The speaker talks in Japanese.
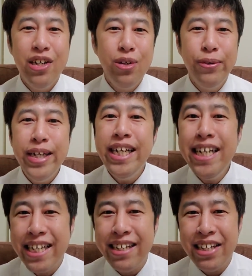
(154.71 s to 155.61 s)
雰囲
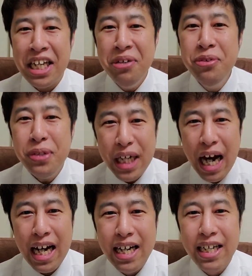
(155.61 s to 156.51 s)
気って言うじゃん。
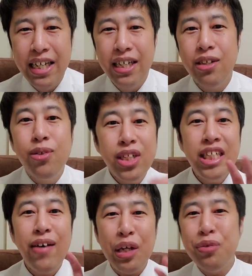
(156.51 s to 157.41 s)
口
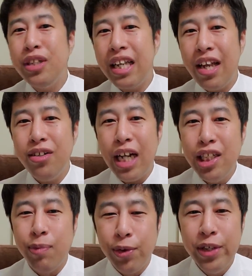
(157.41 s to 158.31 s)
では言っちゃってるじゃん、い
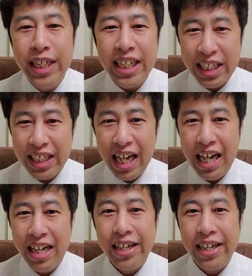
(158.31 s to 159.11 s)
つも雰囲気って。